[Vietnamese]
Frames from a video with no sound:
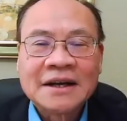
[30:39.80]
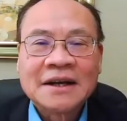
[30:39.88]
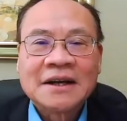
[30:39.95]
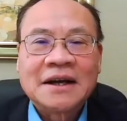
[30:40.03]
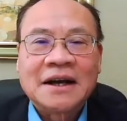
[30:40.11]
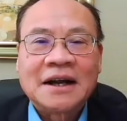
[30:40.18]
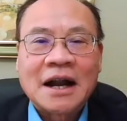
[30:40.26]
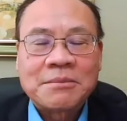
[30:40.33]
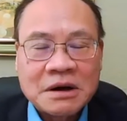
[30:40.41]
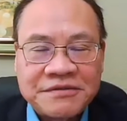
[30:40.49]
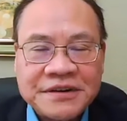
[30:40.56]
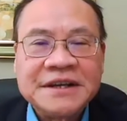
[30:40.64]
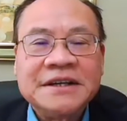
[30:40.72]
à, là
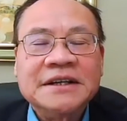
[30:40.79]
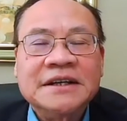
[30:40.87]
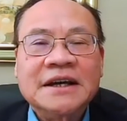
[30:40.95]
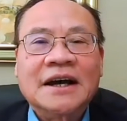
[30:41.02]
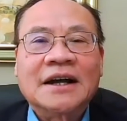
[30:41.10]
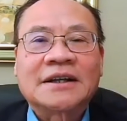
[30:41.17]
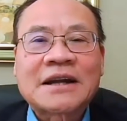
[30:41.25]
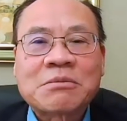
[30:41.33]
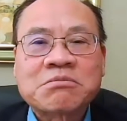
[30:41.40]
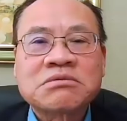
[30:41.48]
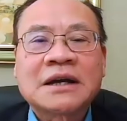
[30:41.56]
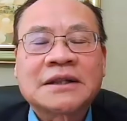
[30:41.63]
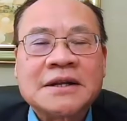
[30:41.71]
bởi vì à,
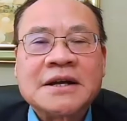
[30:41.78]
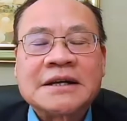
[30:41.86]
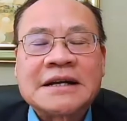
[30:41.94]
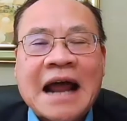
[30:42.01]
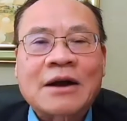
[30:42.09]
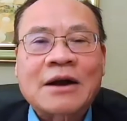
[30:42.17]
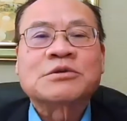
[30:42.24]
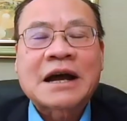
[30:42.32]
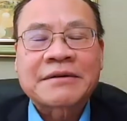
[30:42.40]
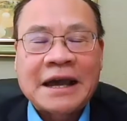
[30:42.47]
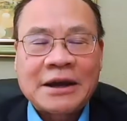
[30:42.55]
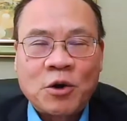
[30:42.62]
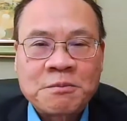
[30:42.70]
trong cái tình hình đảng cộng
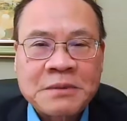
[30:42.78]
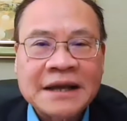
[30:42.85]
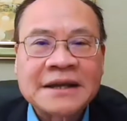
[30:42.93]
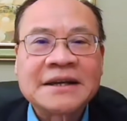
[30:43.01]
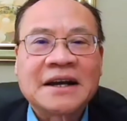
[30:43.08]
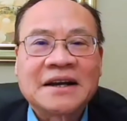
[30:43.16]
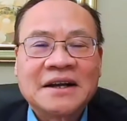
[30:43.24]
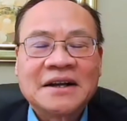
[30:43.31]
sản ngày hôm nay á,